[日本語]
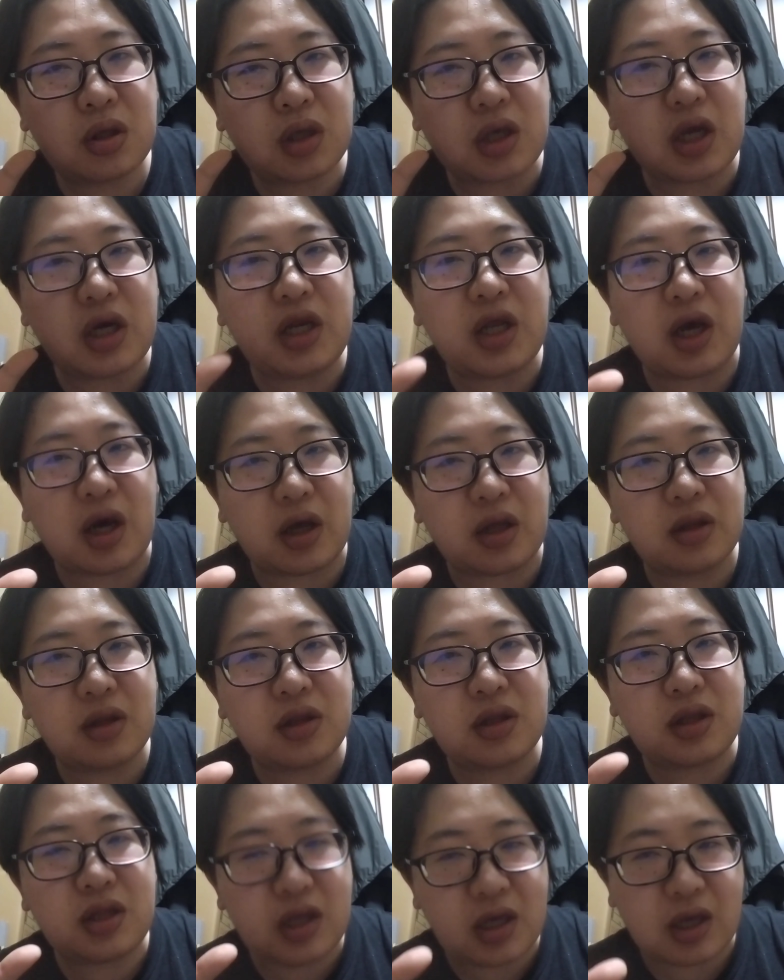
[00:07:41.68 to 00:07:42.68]
キャリアっ
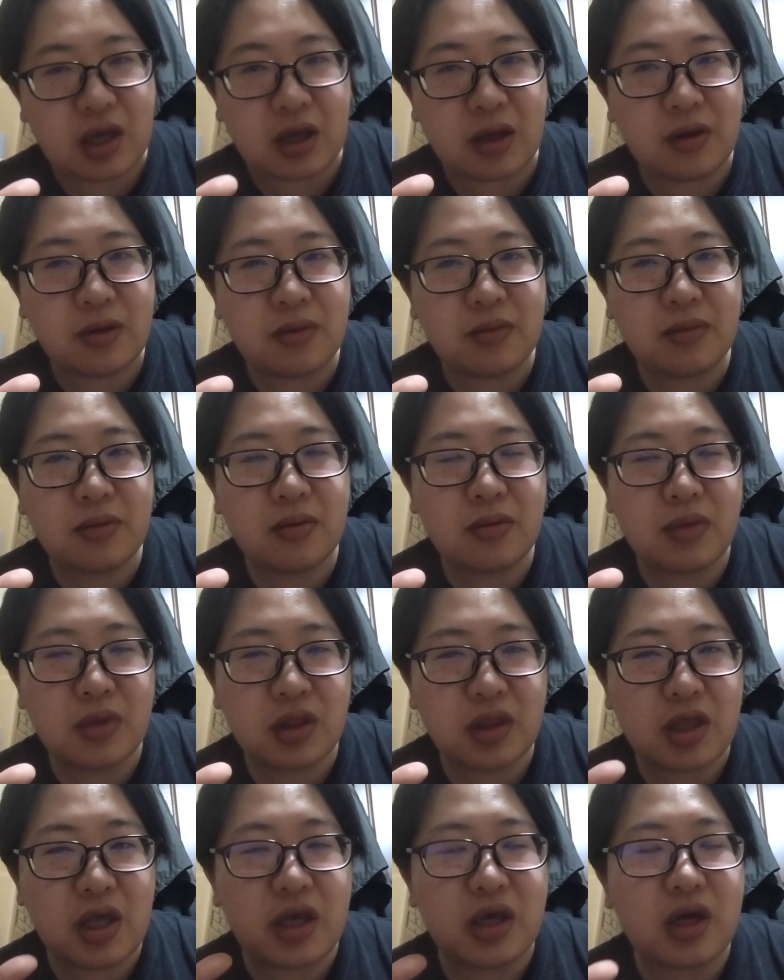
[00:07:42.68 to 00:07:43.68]
て、
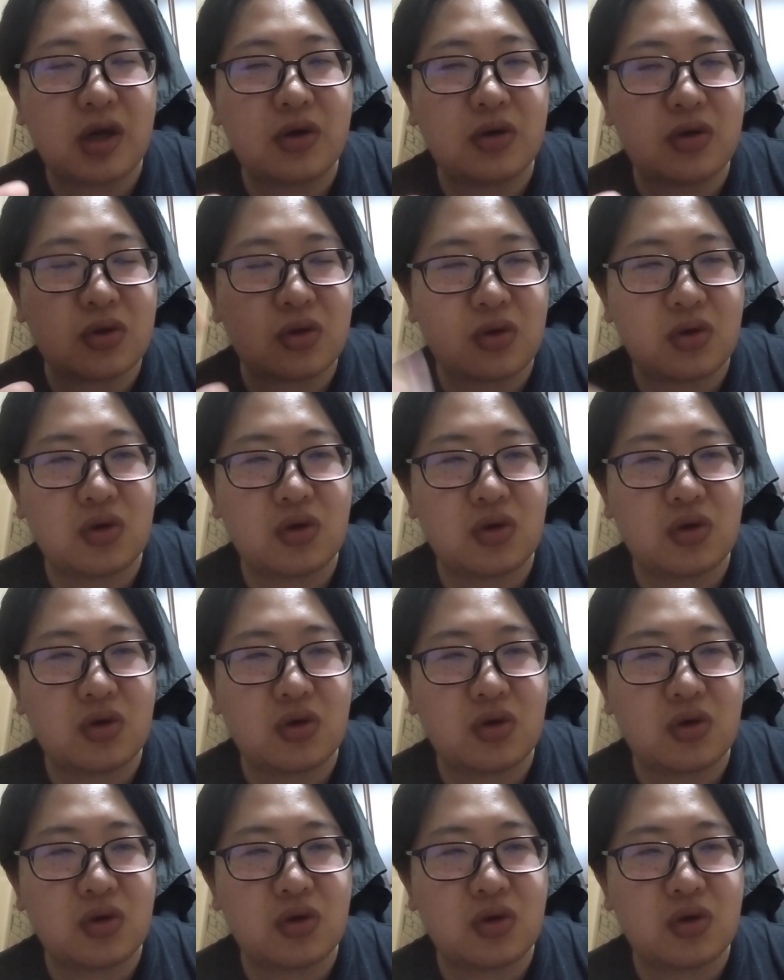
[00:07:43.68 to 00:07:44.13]
大学、